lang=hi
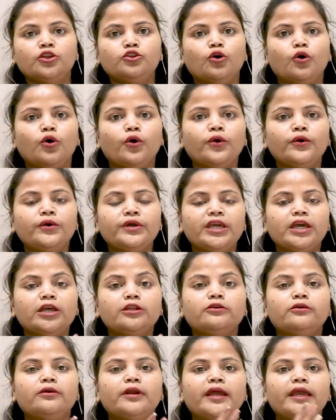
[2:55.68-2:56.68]
तो ये
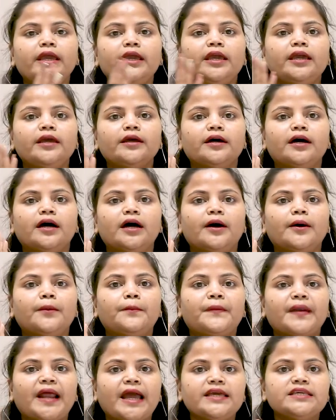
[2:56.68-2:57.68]
तो रही
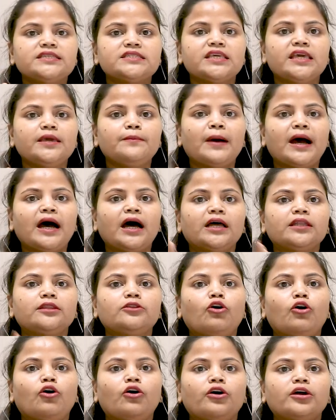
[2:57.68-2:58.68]
प्राइस uh, की बात
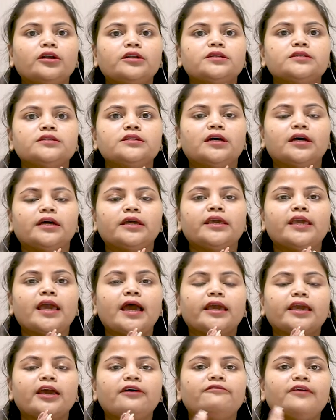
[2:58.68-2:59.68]
और uh, क्या
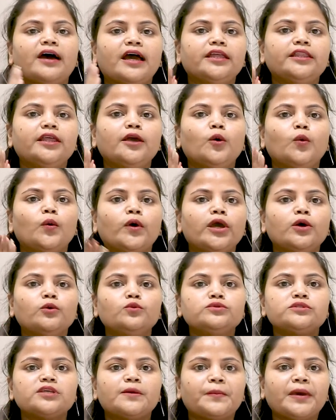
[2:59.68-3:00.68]
क्या फायदे होंगे
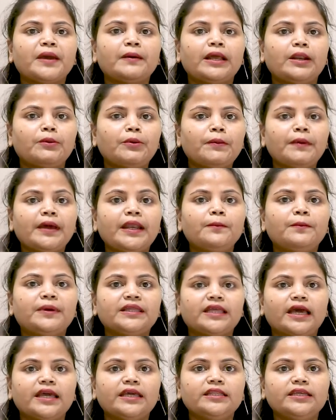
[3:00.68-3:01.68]
उन सब के बारे में मैंने
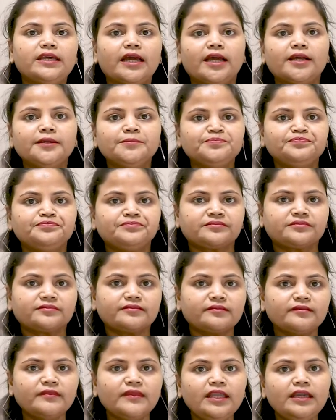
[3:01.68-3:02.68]
बता ही दिया है
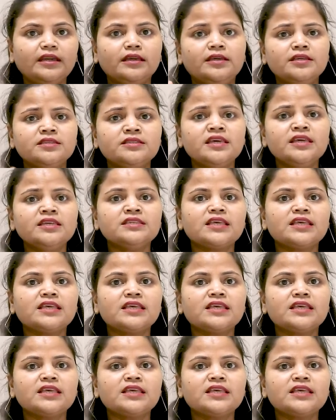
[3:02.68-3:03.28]
इसके